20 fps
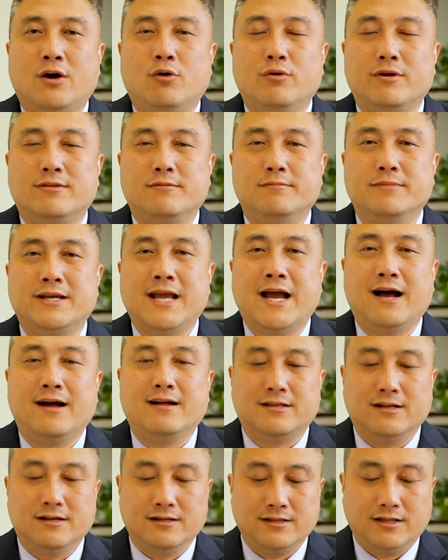会怎么样？
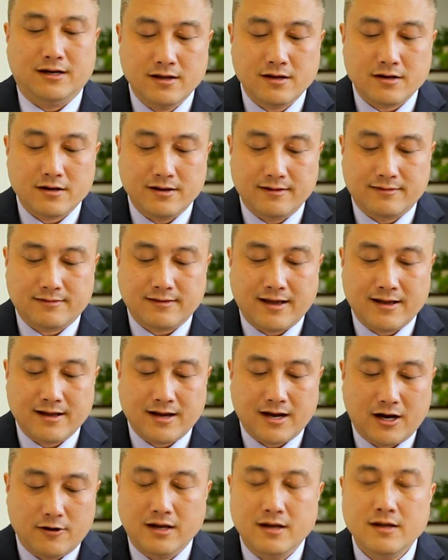等等，可以参
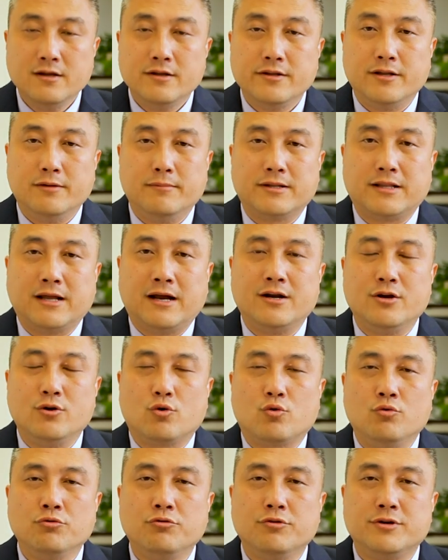考。那么当然有
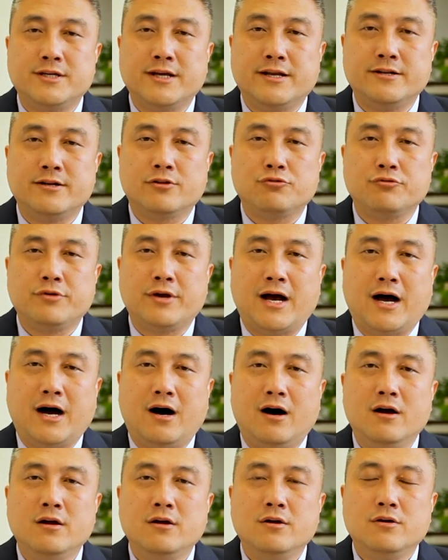工作签证最
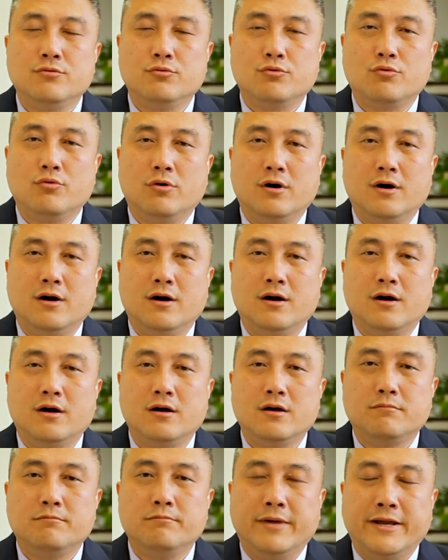好。如果
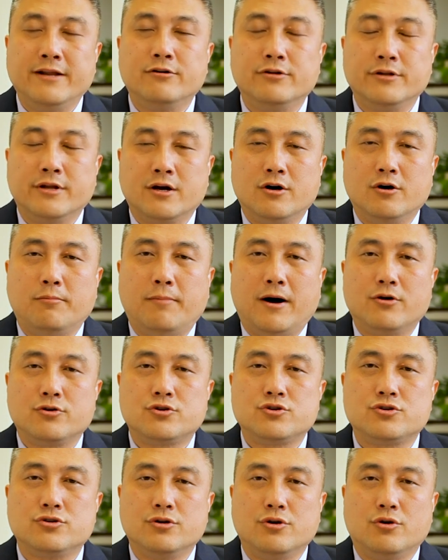没有能够保
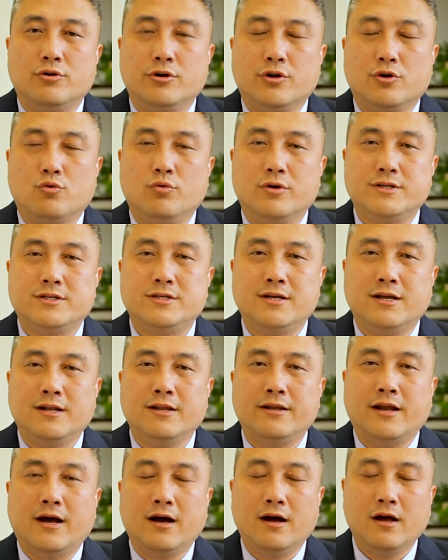持或者过期
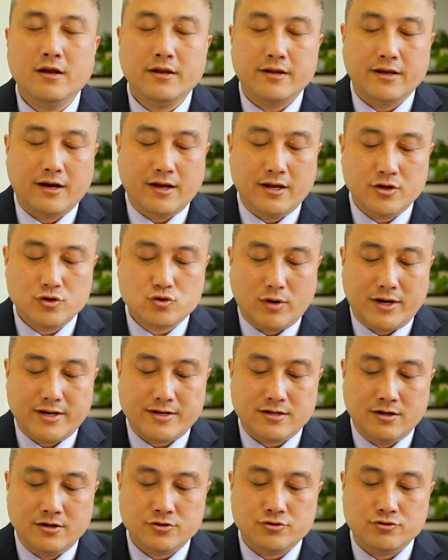了呢，也可以转
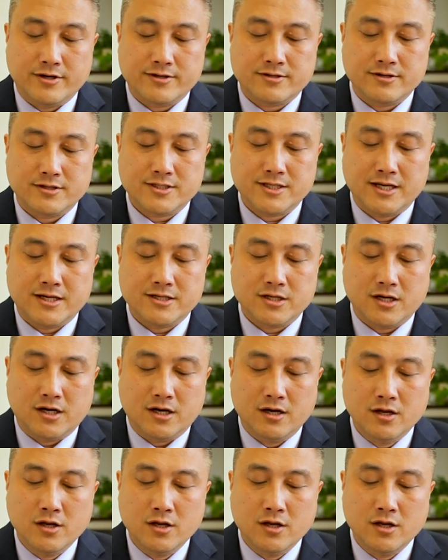成学生签证